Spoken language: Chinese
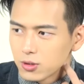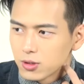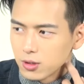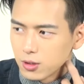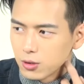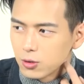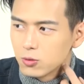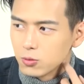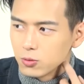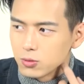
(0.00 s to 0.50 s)

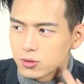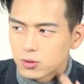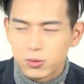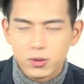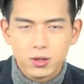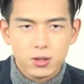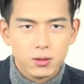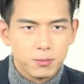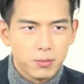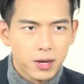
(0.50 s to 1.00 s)
随着《
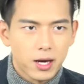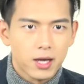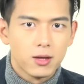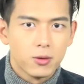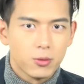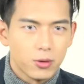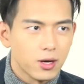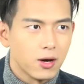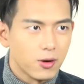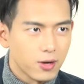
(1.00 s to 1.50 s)
亲爱的，
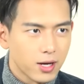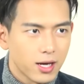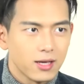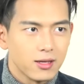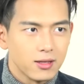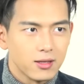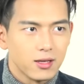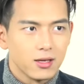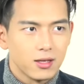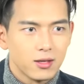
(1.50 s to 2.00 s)
热爱的》
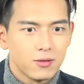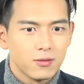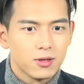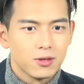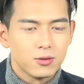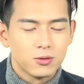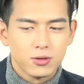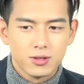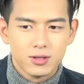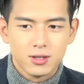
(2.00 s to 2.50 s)
的热播，
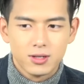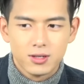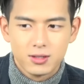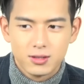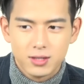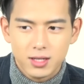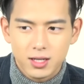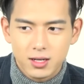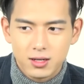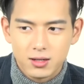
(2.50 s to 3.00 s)
饰演
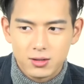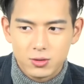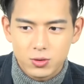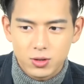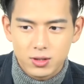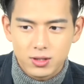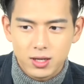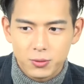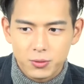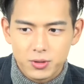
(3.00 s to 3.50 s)
男主
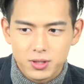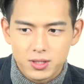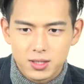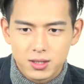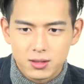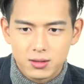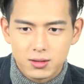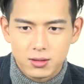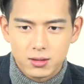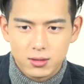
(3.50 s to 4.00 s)
韩商言的
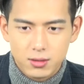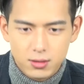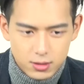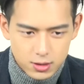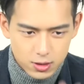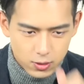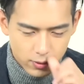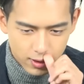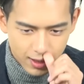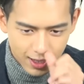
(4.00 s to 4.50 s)
李现也
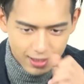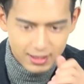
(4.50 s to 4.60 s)
火了。